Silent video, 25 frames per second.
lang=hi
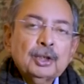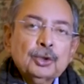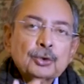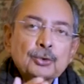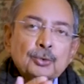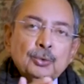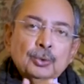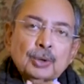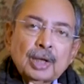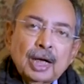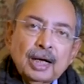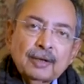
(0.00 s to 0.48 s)

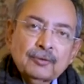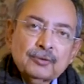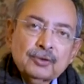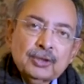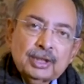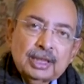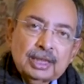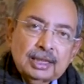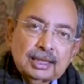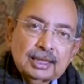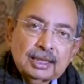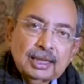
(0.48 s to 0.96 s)
चुनाव
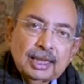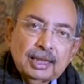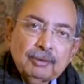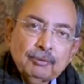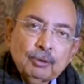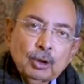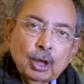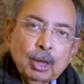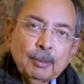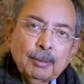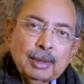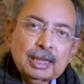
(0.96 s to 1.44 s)
जीतते ही
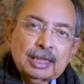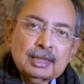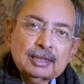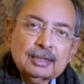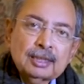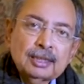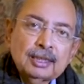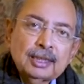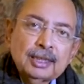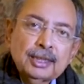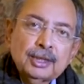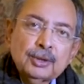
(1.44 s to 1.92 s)
वो हमारी
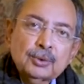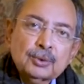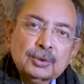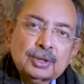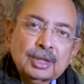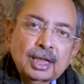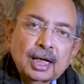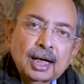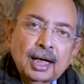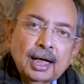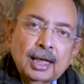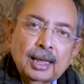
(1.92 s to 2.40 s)
ज़िंदगियों
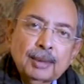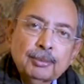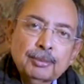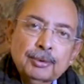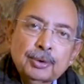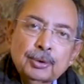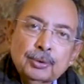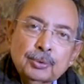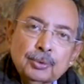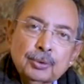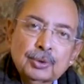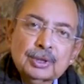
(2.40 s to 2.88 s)
से गायब
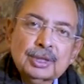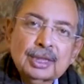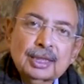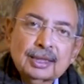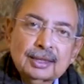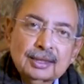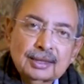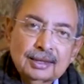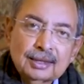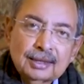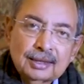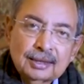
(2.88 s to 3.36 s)
क्यों हो
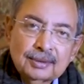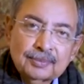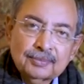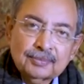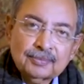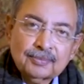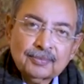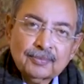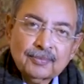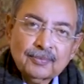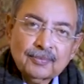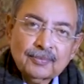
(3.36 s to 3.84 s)
जाते हैं
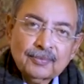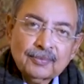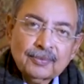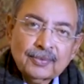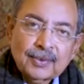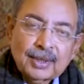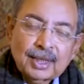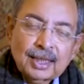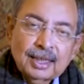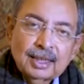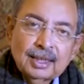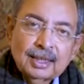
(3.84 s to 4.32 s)

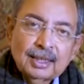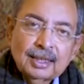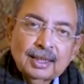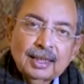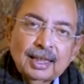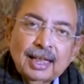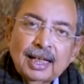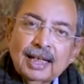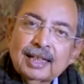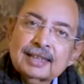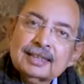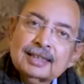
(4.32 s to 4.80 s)

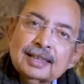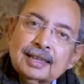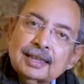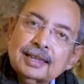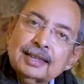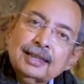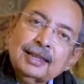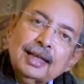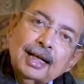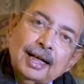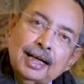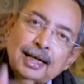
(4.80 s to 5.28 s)
ऐसा
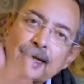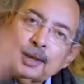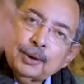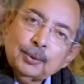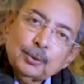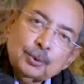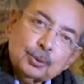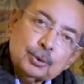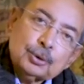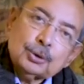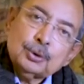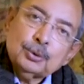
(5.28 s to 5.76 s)
क्या है
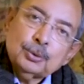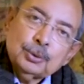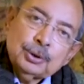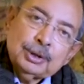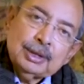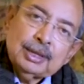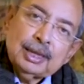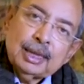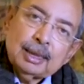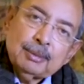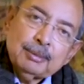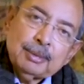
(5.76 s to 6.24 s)
उस
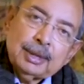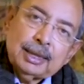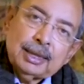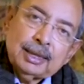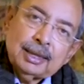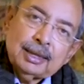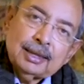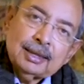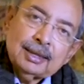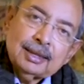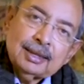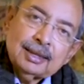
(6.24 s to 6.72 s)
दुनिया
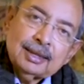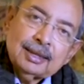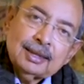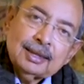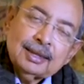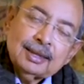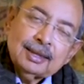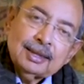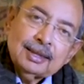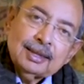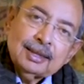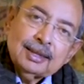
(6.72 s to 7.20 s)
में
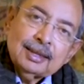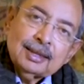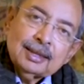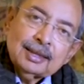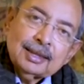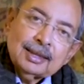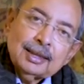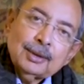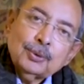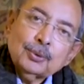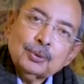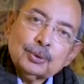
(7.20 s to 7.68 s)

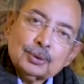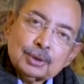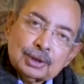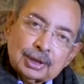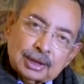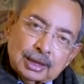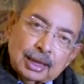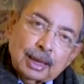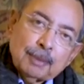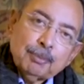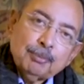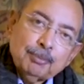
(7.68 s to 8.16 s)
कि उस
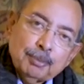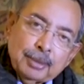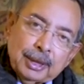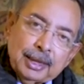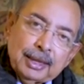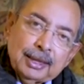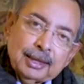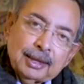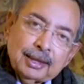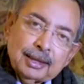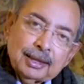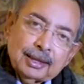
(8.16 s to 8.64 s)
क्लब
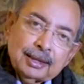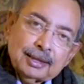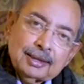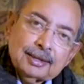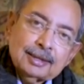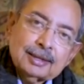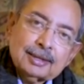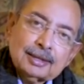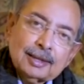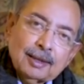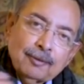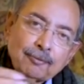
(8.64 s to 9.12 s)
में कि
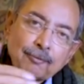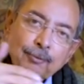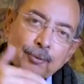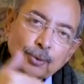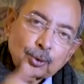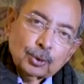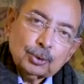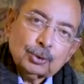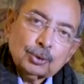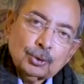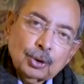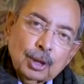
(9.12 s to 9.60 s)
जिसका
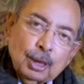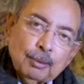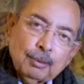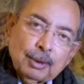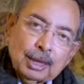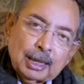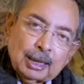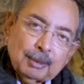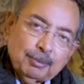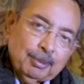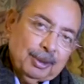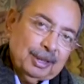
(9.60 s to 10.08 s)
वोट तो
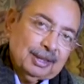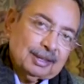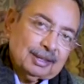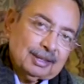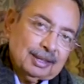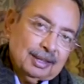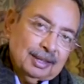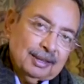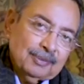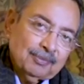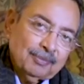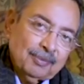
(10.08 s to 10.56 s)
हमारे पास
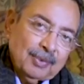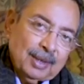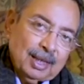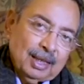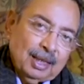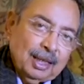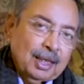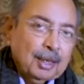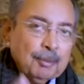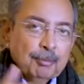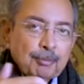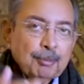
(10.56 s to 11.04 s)
है
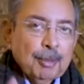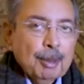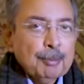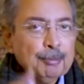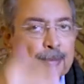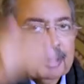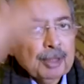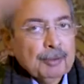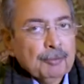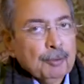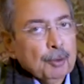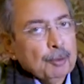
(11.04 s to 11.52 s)

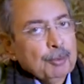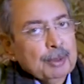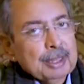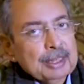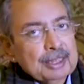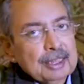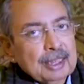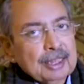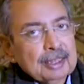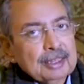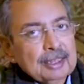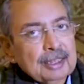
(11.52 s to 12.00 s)
मेंबर वो बन
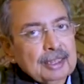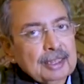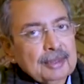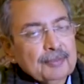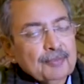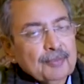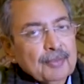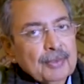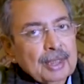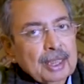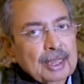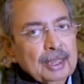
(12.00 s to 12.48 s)
जाते हैं
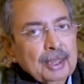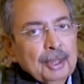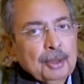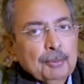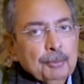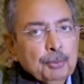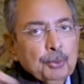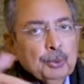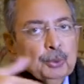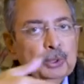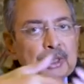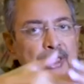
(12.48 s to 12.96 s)

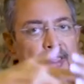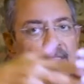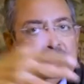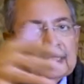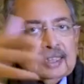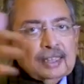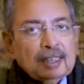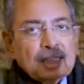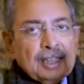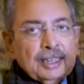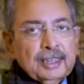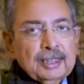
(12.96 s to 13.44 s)
पूरी
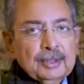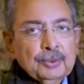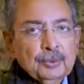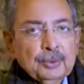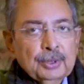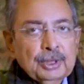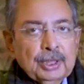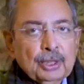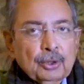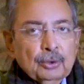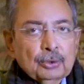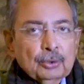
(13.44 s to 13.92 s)
सरकारी
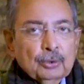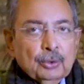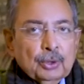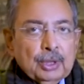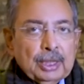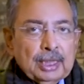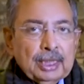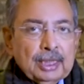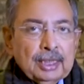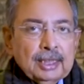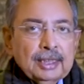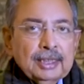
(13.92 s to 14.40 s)
दुनिया उनको
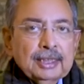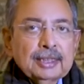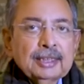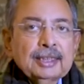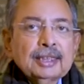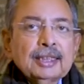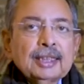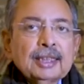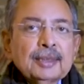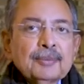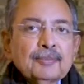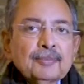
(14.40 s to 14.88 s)
घेर
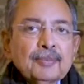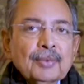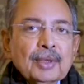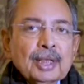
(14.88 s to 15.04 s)
लेती है